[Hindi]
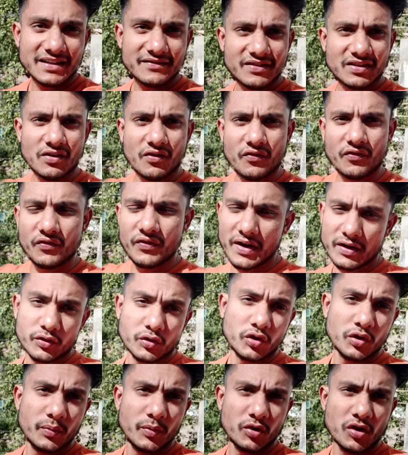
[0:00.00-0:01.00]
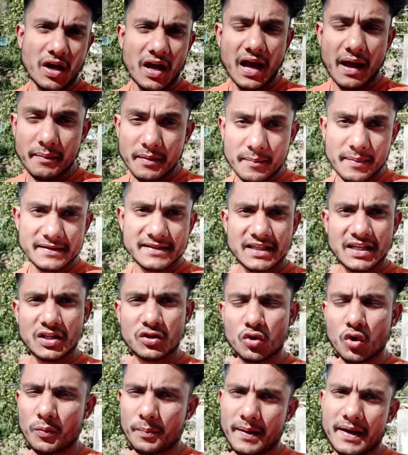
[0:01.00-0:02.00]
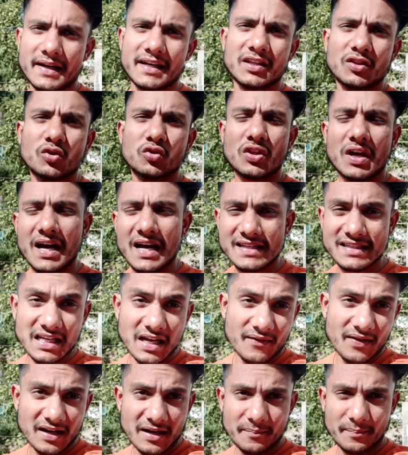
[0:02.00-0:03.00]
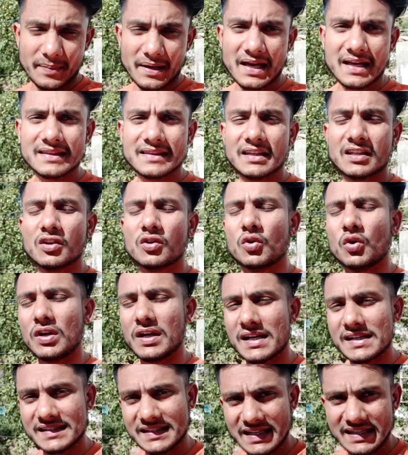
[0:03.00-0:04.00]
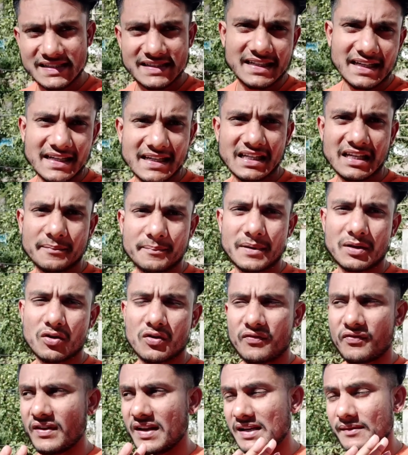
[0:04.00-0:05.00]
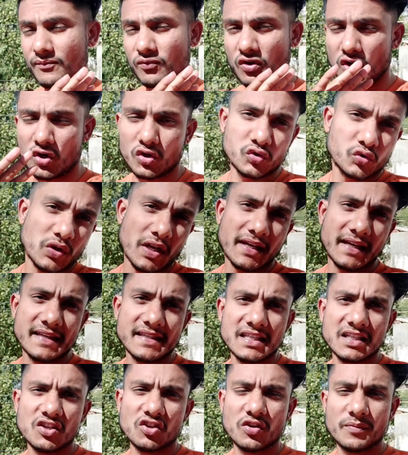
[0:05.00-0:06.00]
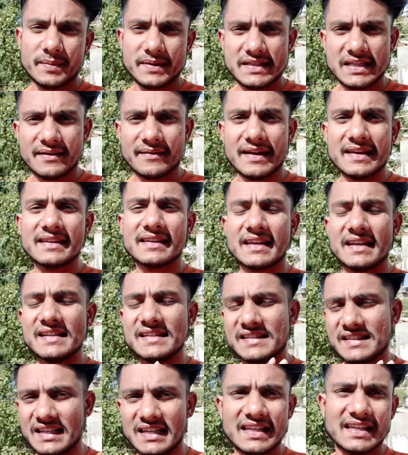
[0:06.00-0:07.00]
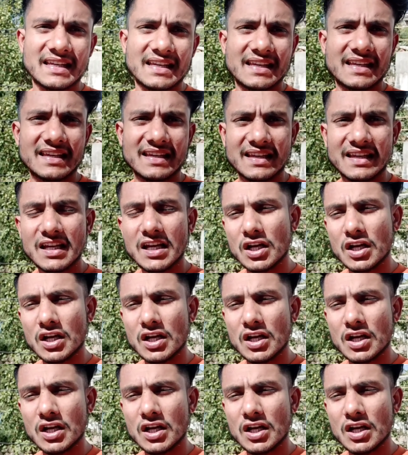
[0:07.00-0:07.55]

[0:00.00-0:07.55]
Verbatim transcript: बिल्कुल अभी बजे है दोपहर के दोस्त तो आज का हमारा प्लान था कि कोलार साइड जाने का पर वो प्लान पूरा हो चुका है कैंसिल क्योंकि विजय भाई कहीं चले गए हैं